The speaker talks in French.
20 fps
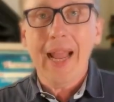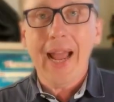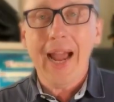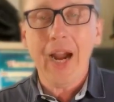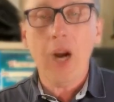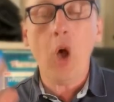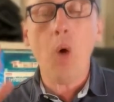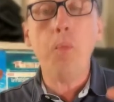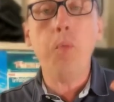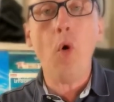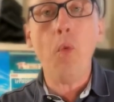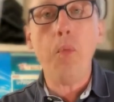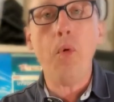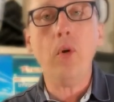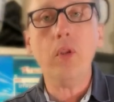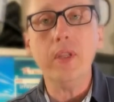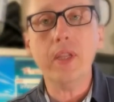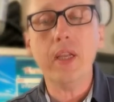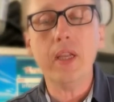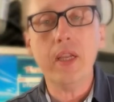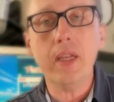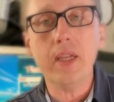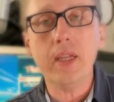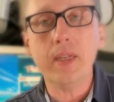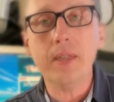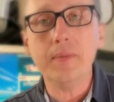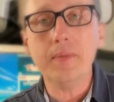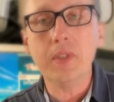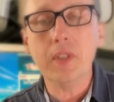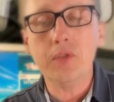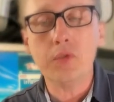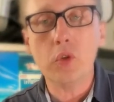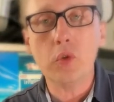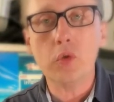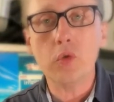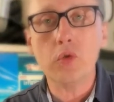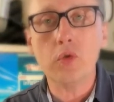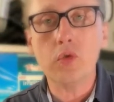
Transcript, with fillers: Alors pour prendre des, des photos